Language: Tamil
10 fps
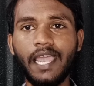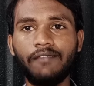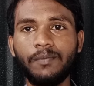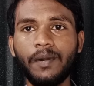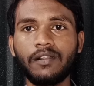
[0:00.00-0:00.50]

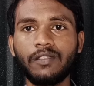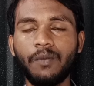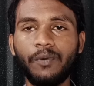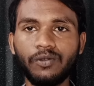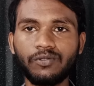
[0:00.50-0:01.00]

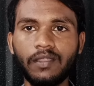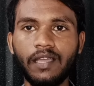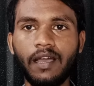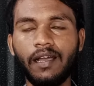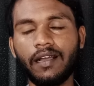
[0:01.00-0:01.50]
கேள்விப்பட்டிருந்திருப்போம் ஸோ அந்த
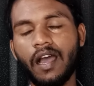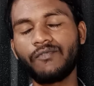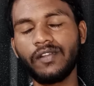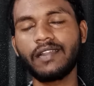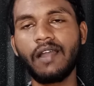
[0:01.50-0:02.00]

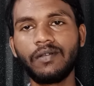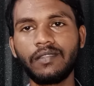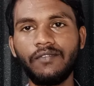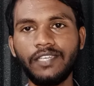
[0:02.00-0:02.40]
கான்ஃபரன்ஸில் வந்து